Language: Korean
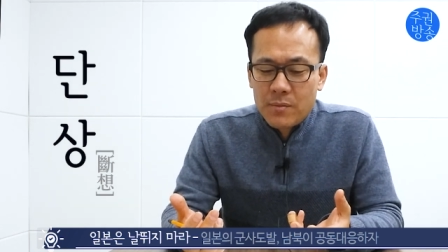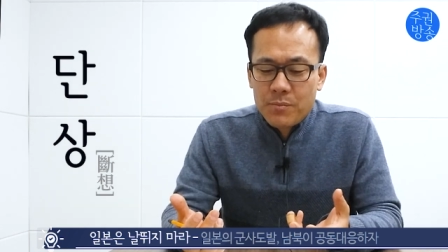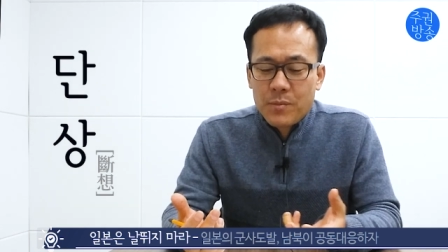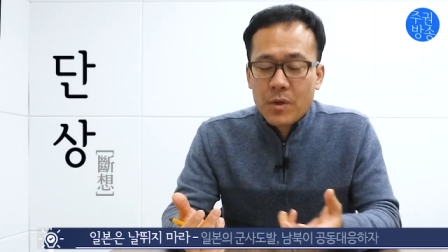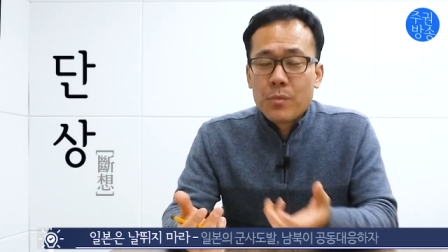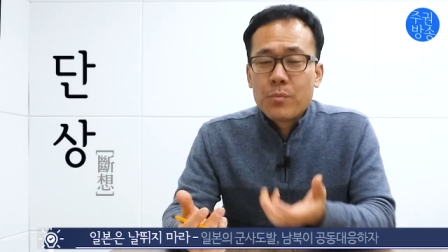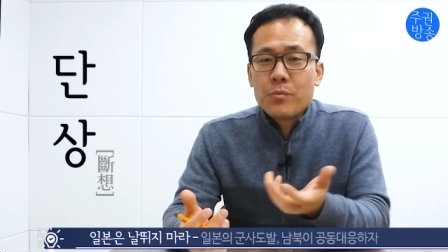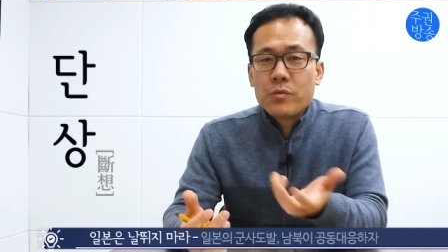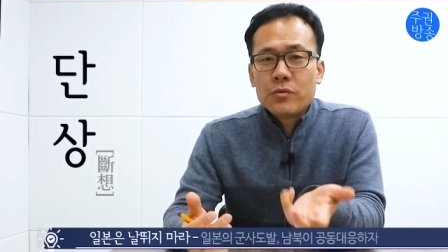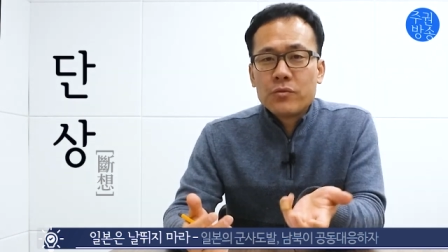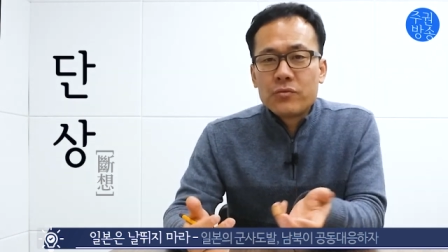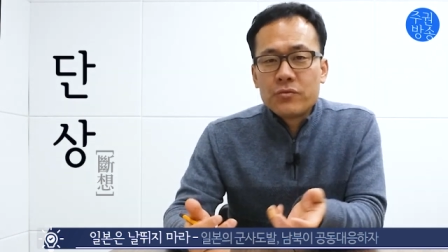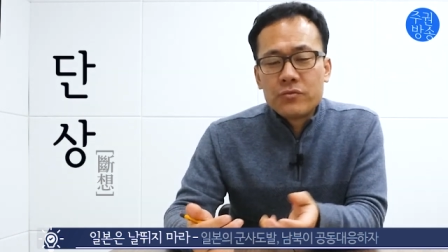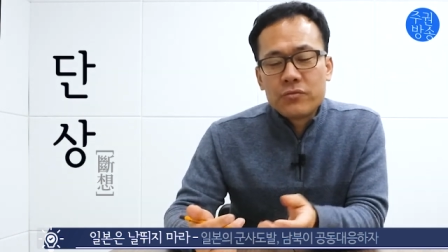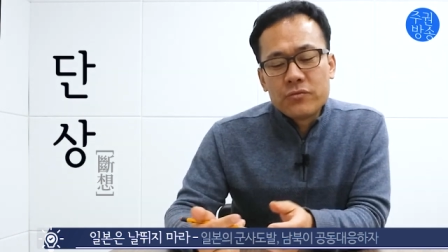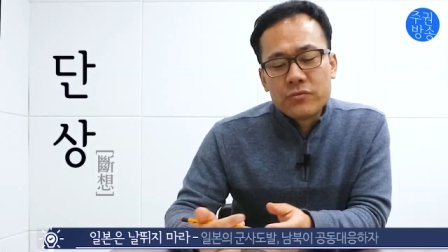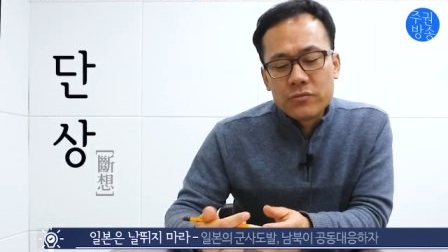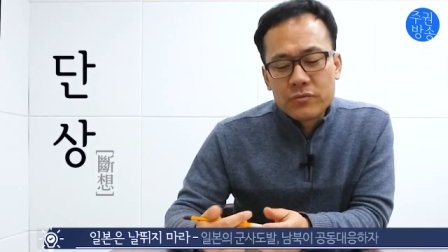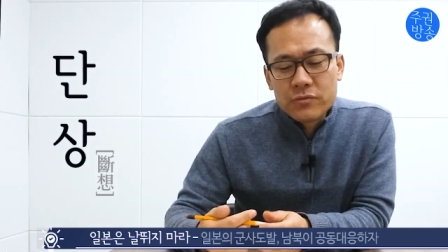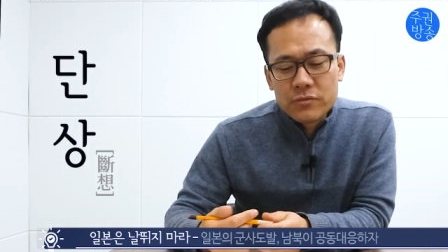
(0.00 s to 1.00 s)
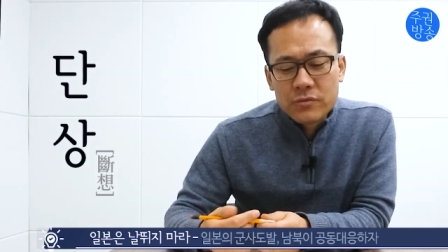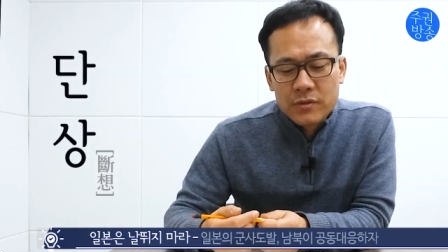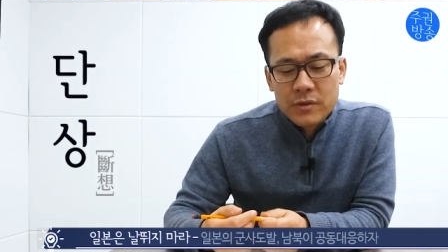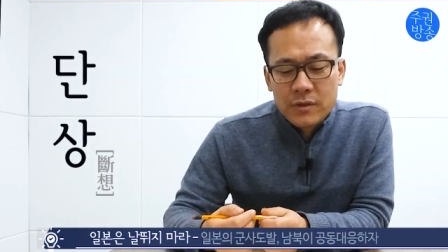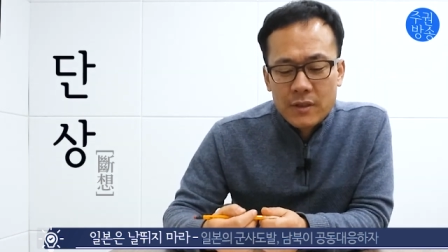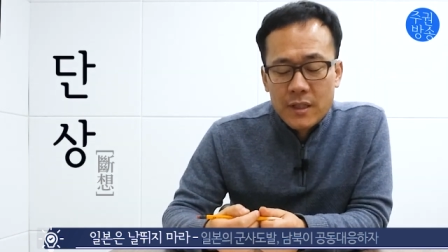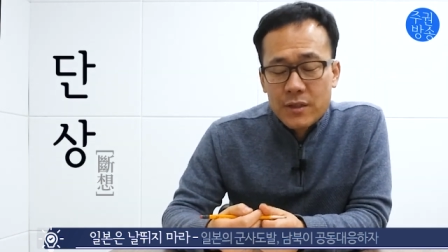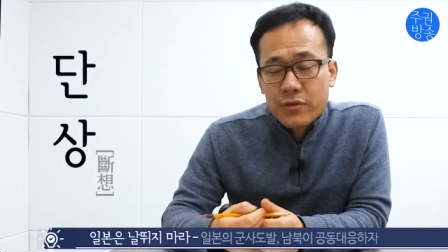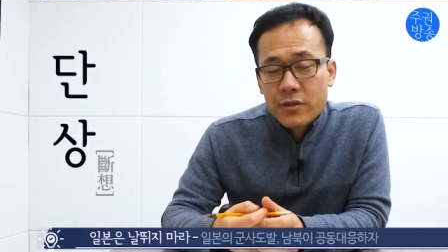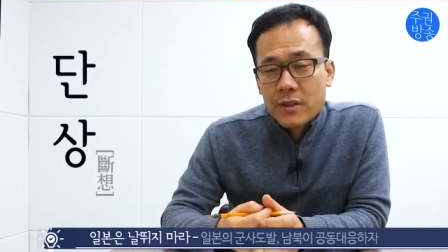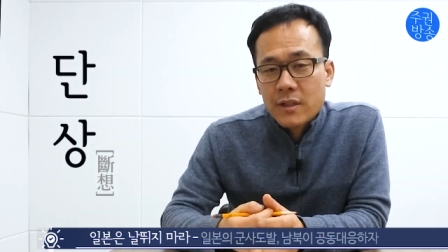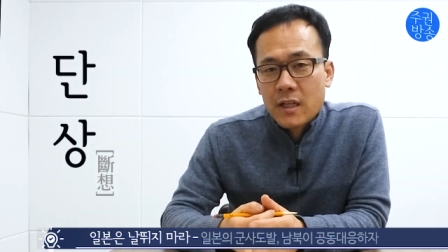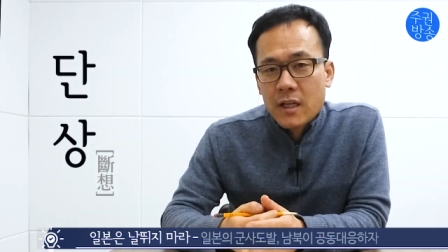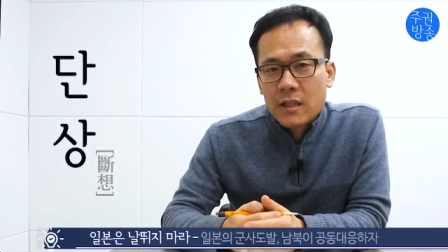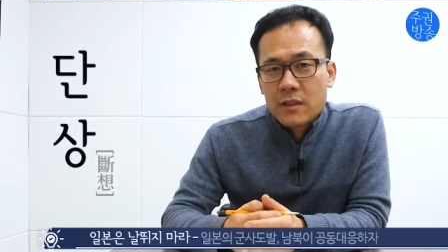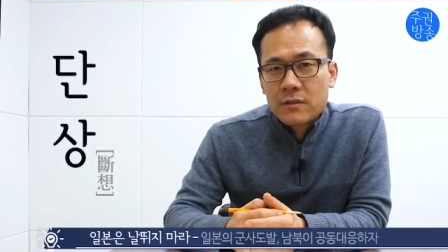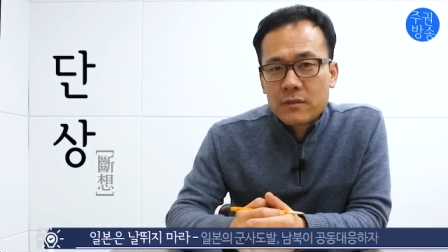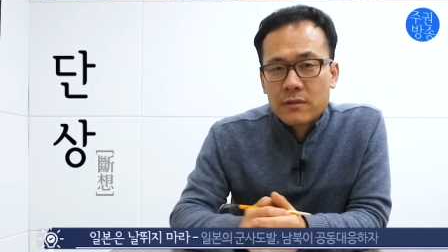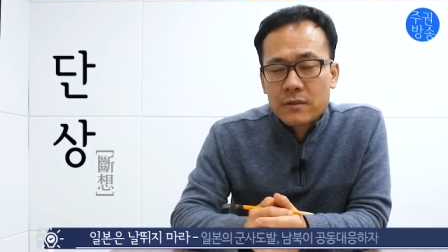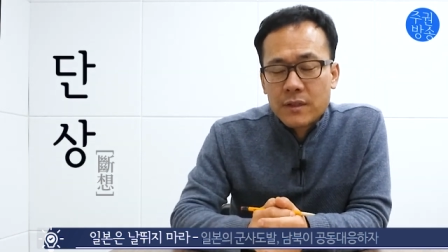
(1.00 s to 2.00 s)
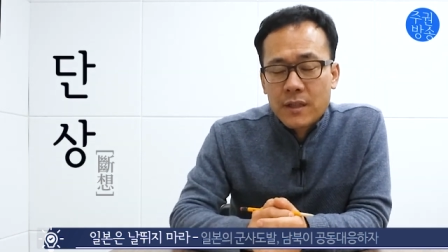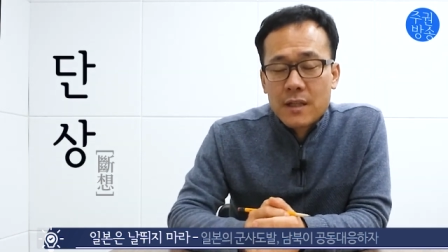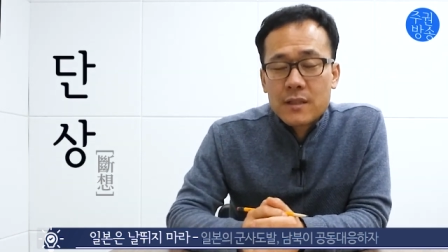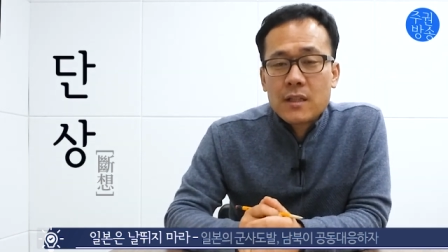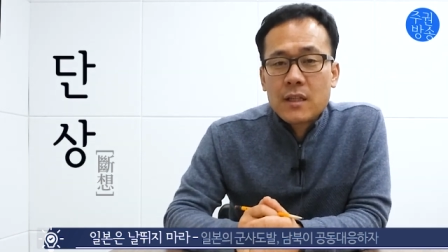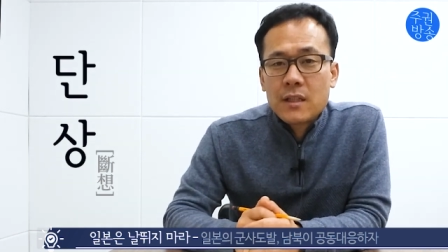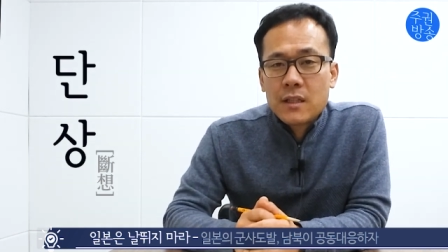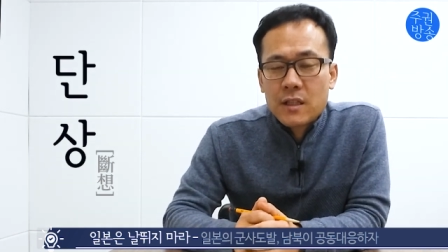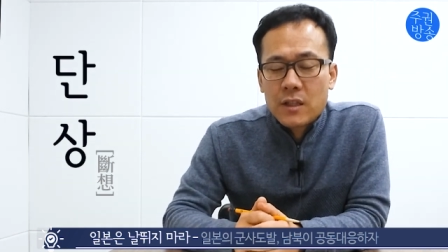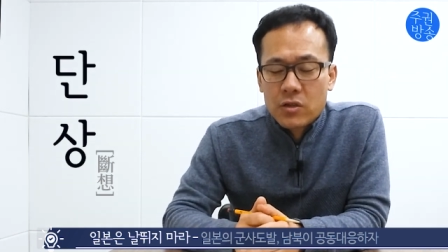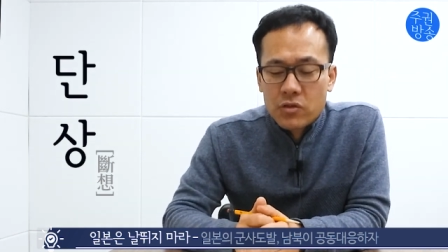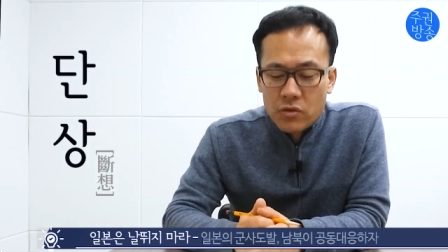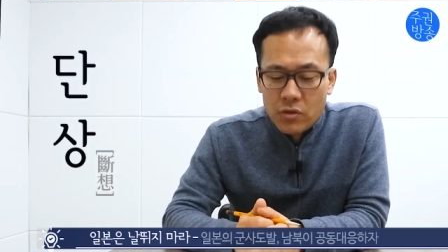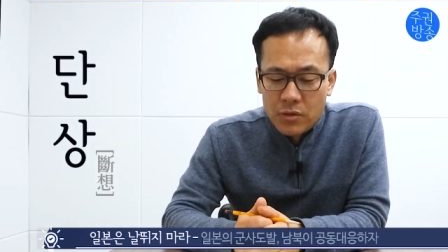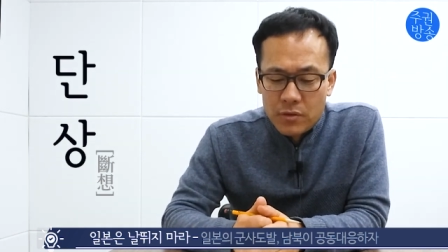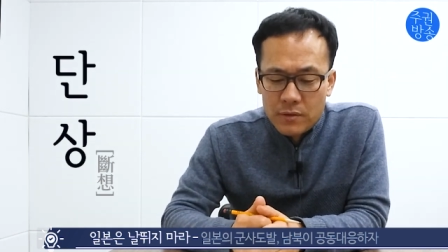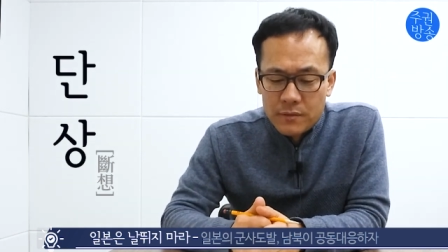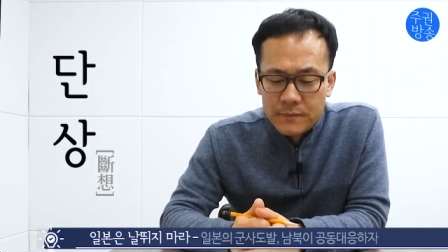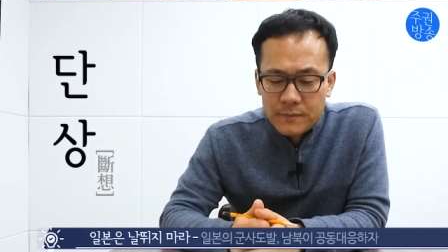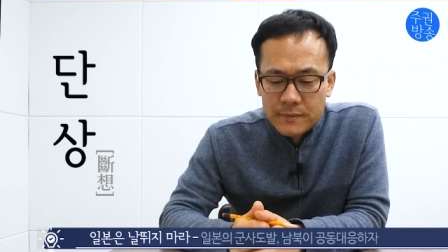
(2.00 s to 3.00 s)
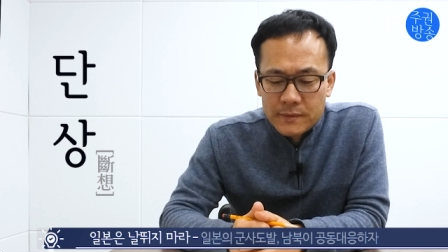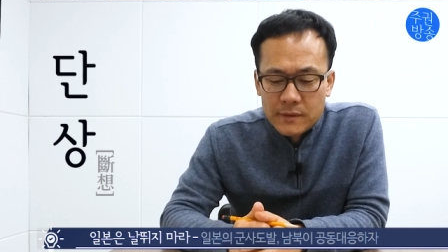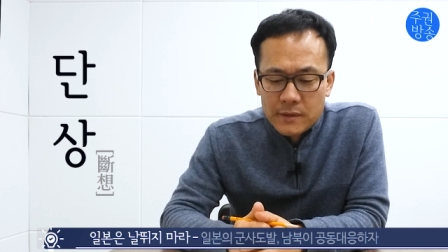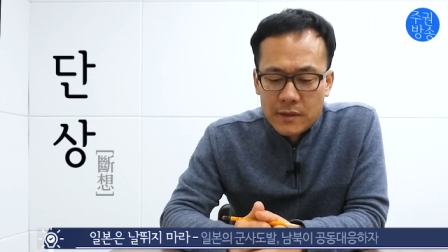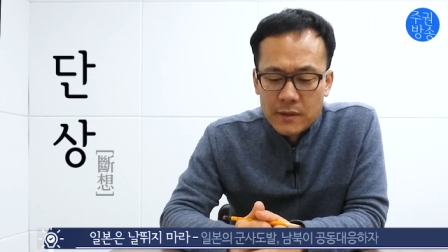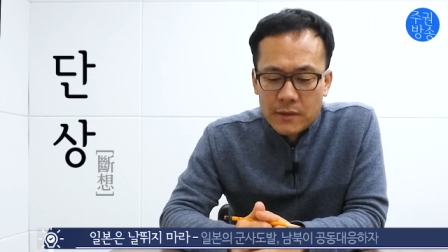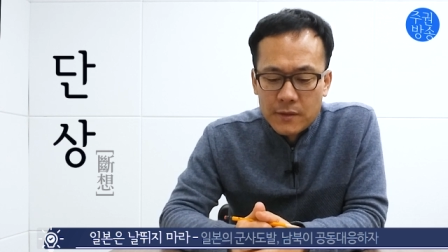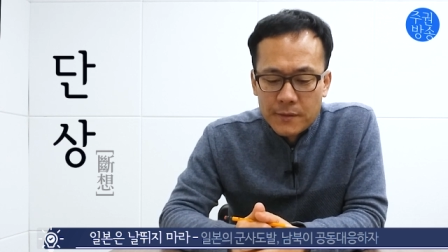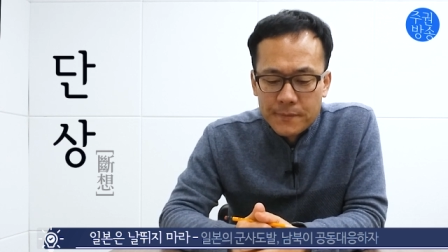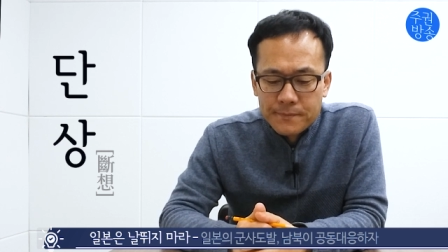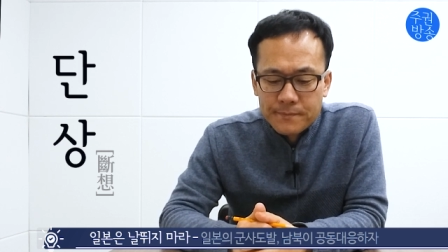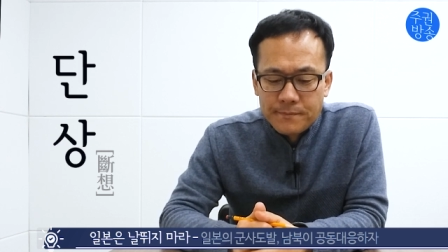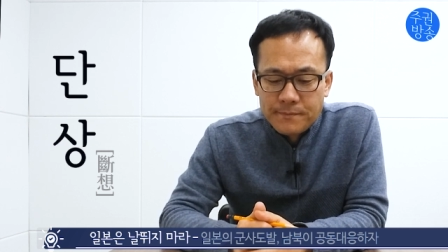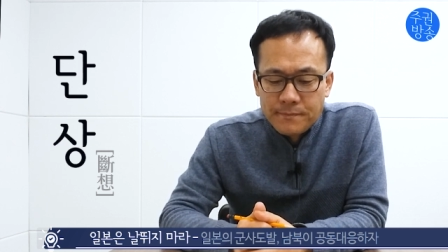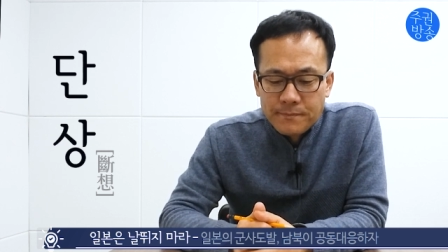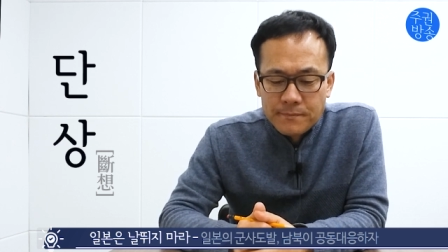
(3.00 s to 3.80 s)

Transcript: 명분이 될 수 있다는 계산이겠죠. 그래서